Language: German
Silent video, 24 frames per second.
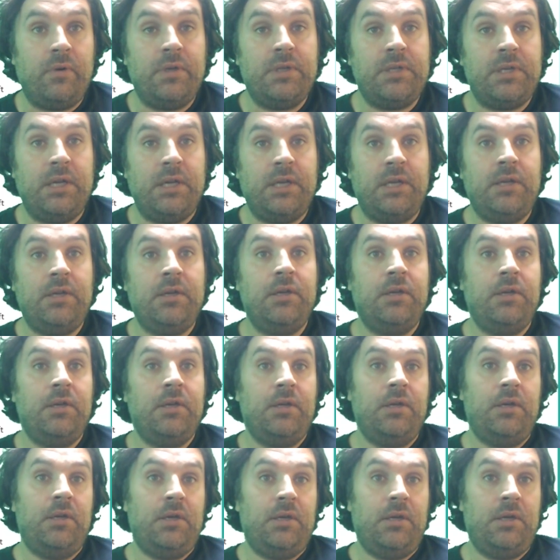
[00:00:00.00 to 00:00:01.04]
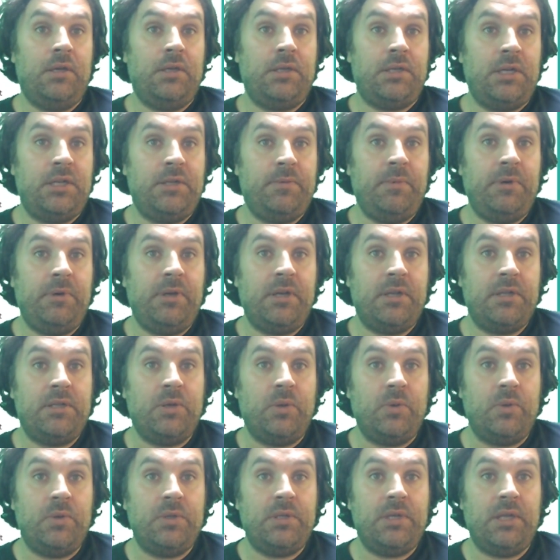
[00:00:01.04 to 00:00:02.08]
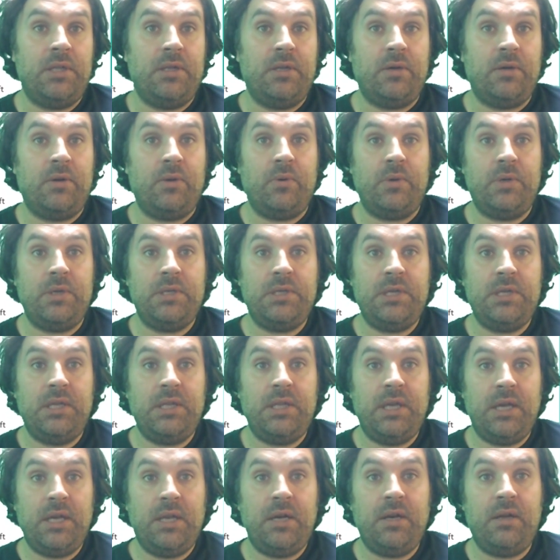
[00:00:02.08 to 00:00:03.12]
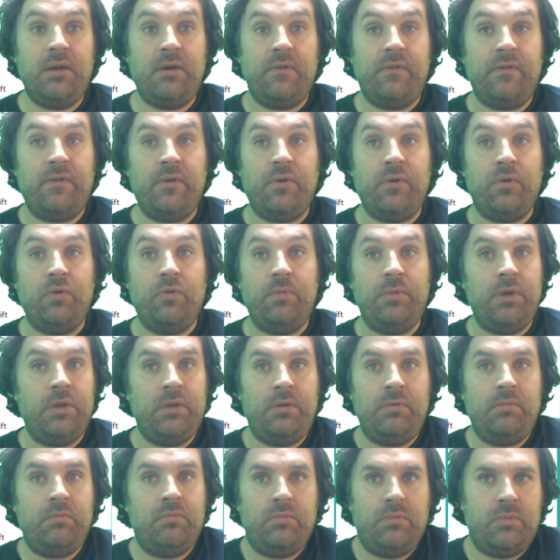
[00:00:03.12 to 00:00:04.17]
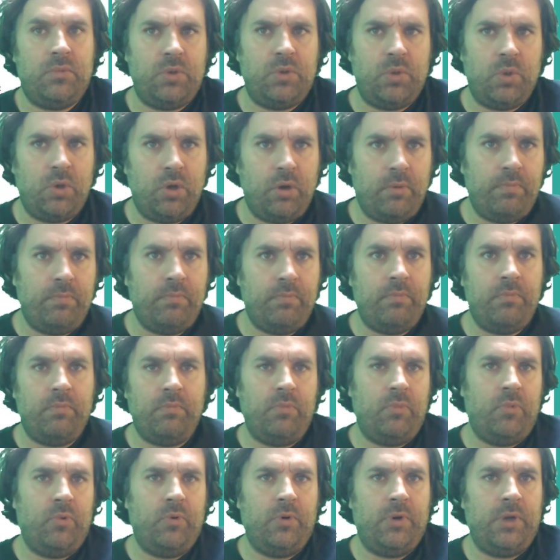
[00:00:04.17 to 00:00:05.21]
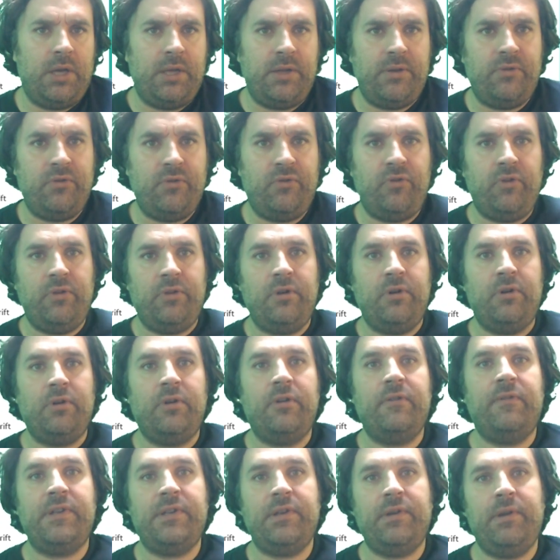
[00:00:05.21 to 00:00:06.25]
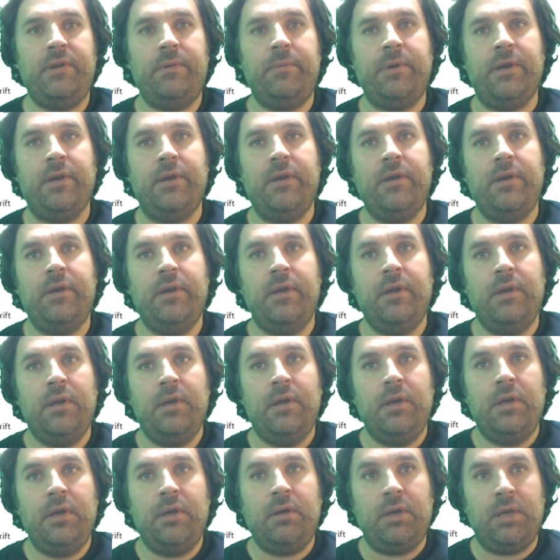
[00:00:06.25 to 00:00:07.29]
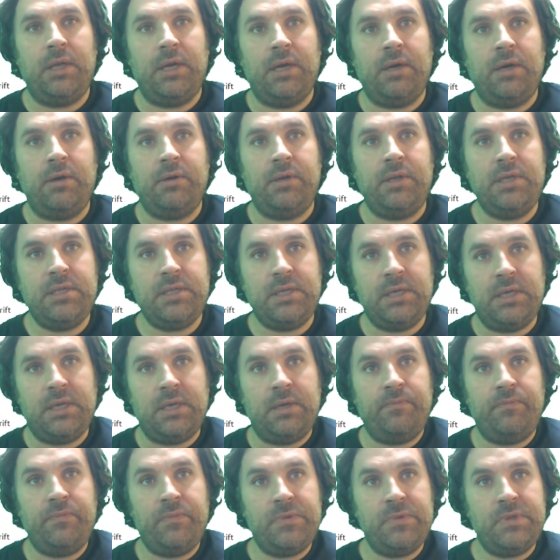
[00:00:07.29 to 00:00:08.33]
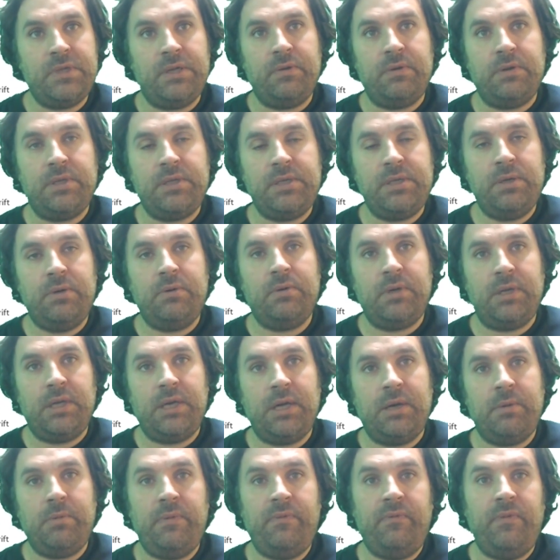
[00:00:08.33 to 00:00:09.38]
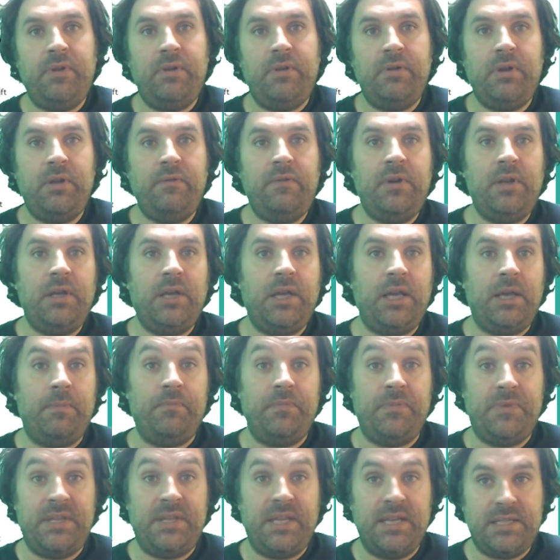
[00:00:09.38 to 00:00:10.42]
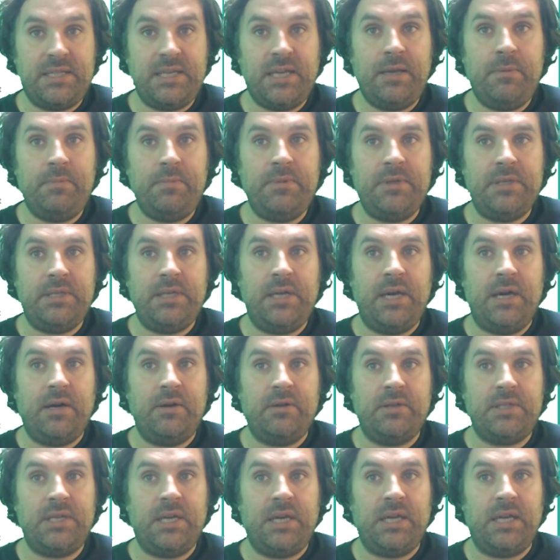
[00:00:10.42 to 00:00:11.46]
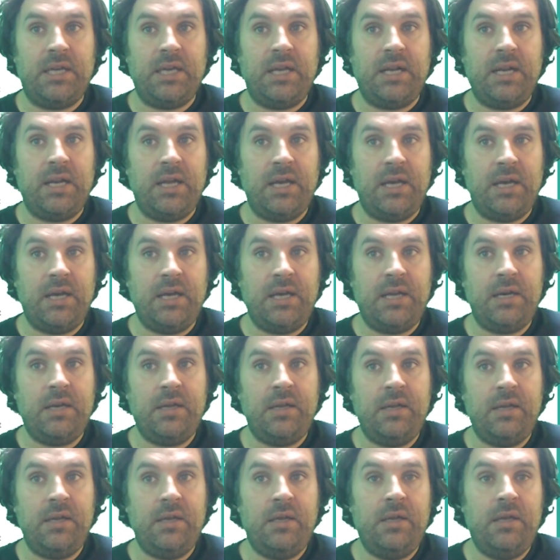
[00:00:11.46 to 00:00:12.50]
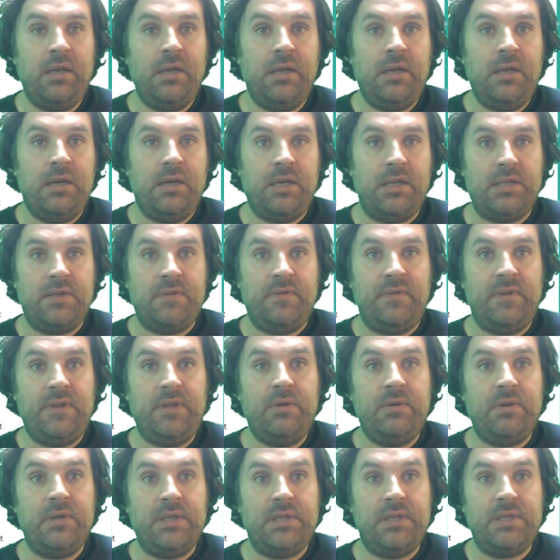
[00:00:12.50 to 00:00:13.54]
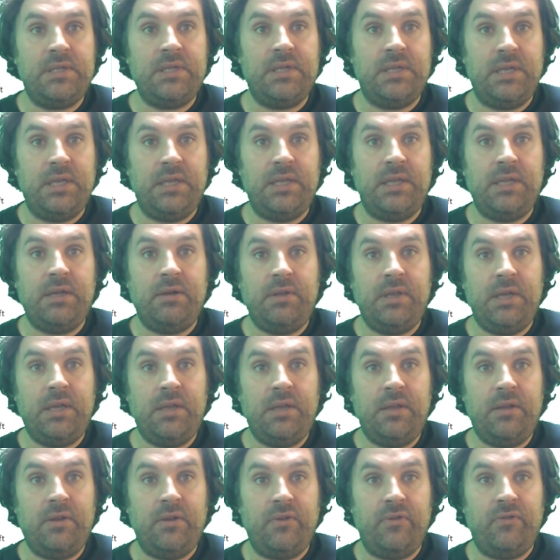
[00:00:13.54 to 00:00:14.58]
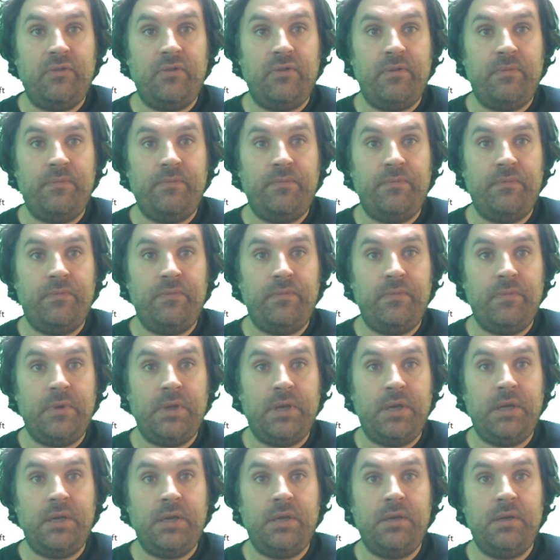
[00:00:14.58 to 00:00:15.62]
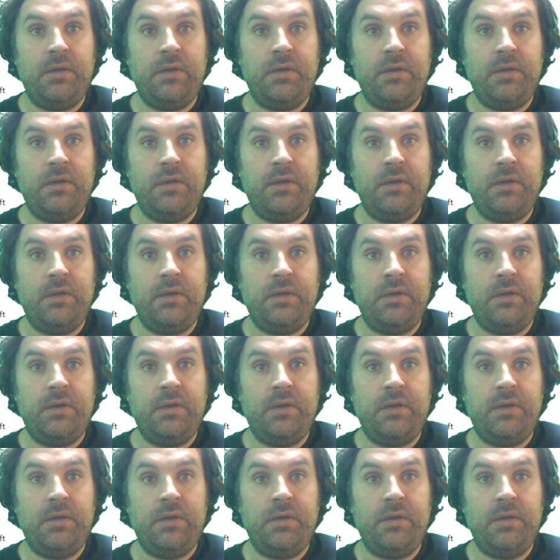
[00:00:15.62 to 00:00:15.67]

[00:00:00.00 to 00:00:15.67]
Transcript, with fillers: seiner, seines Migrationshintergrundes hinterherlaufe, um ihn zu kloppen oder einzuschüchtern oder was auch immer. Genau diese Situation kann man im Video nicht wiedergeben. Deshalb ist die Aussage klar, das Video ist nicht authentisch. Ja?